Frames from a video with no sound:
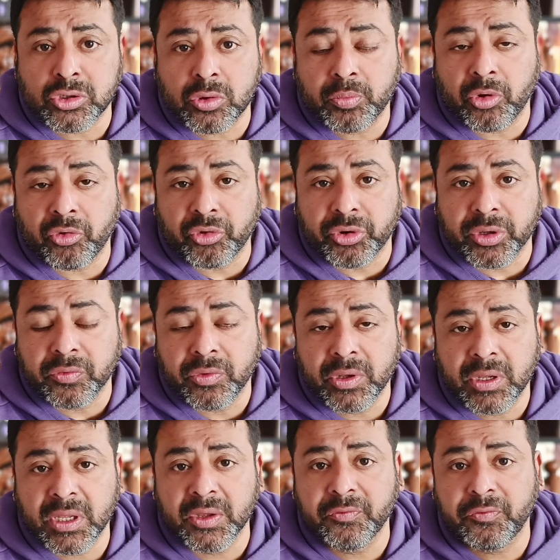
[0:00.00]
is also
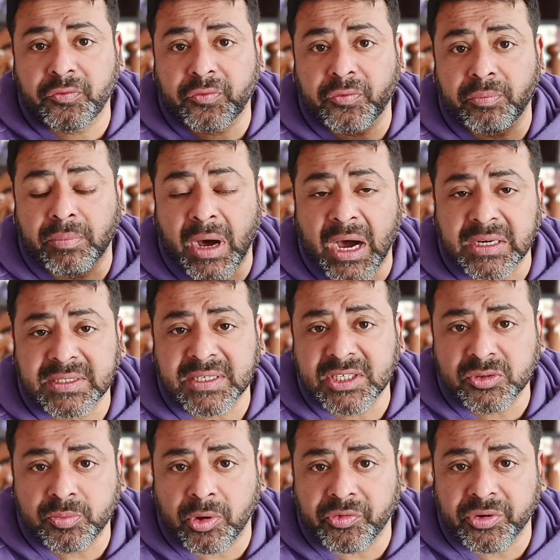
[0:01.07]
positive if
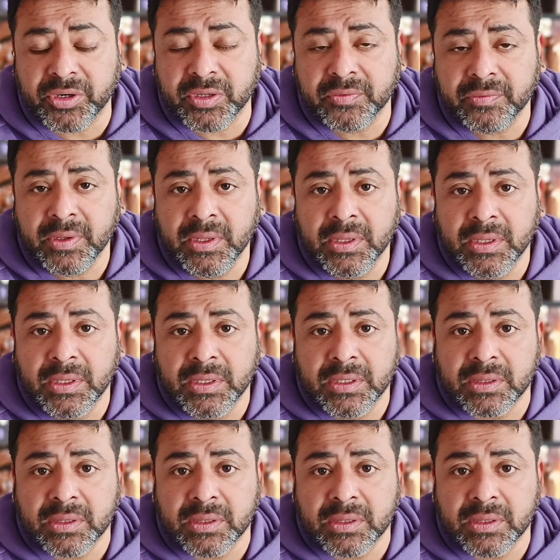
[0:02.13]
mars is positive